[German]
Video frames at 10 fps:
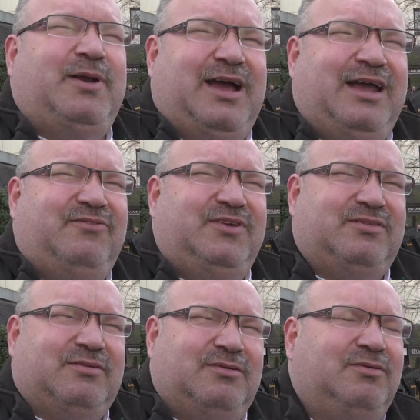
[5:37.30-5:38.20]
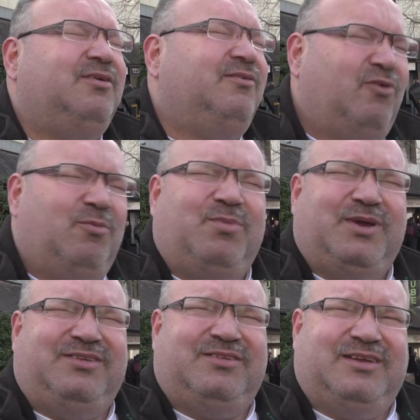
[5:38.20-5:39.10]
mal die Rheinwiesen. Warum
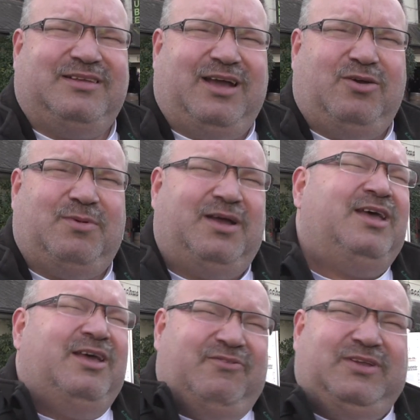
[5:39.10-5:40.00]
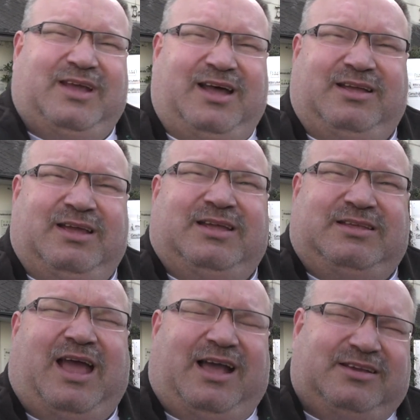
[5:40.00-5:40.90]
berichten Sie nicht darüber? Wie da
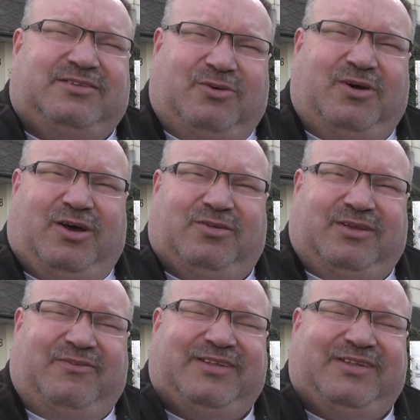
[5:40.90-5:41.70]
der Aggressoren aus den